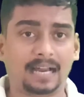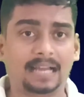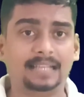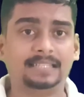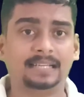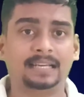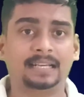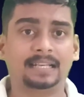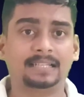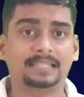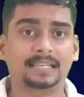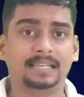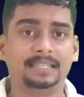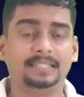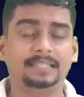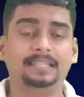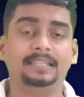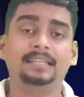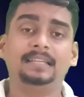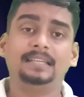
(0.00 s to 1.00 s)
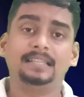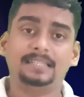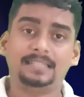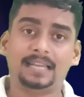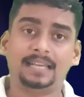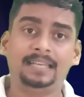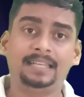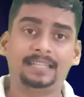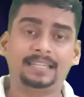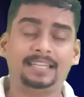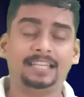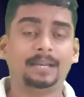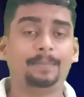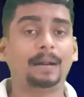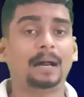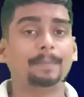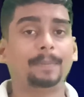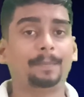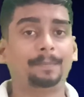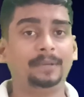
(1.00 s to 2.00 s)
आ जाना चाहिए यानी कि
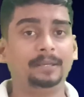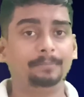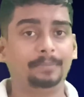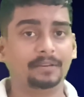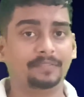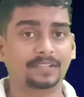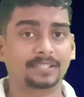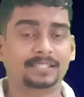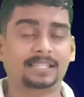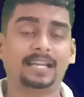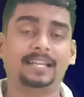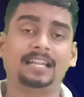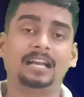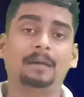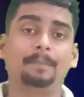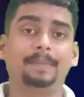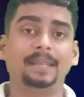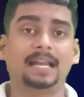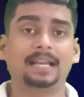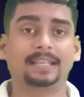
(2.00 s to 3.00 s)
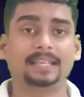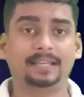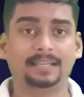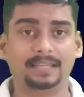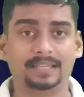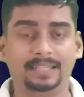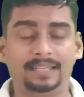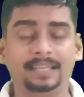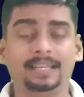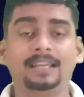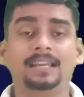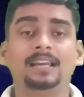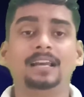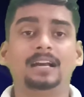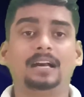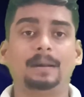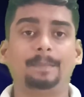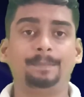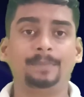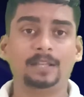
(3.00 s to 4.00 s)
अब आप अपनी व्यवस्था यहाँ पे आके करिए
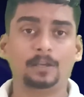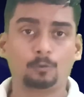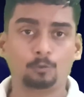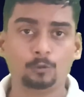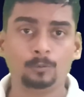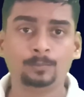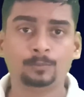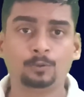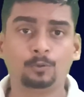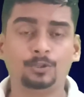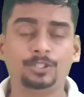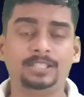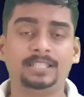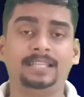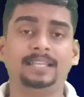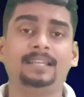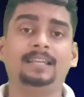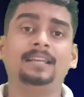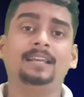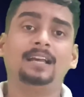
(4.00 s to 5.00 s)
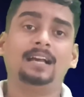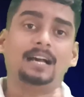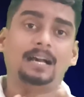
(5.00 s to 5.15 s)
अपना रूम खोजिए